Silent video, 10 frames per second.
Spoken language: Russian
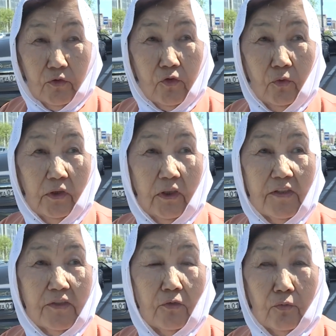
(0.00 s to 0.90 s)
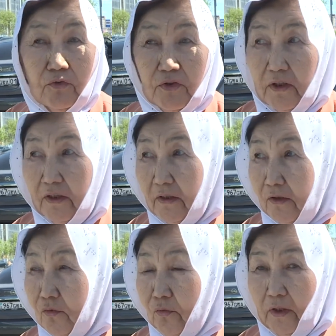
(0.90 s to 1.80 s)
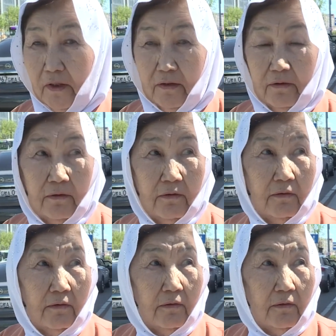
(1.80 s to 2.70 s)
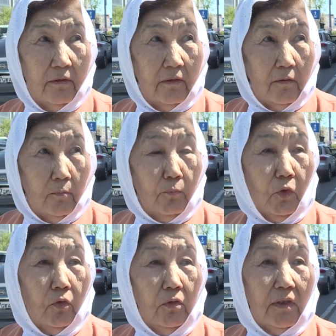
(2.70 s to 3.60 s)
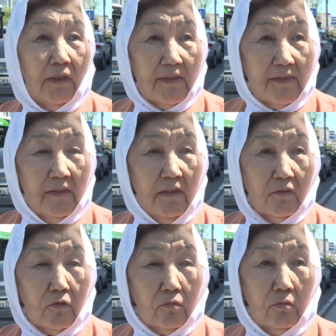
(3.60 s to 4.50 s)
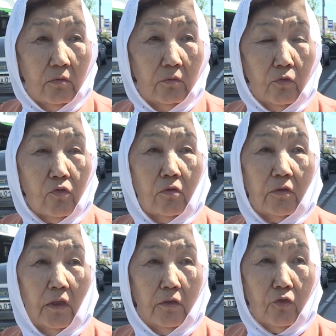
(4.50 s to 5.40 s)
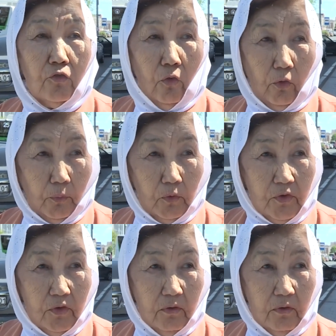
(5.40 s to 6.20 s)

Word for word: соны конституция киргизу керек. бүкіл ізі нұрсұлтанның жоқ болсын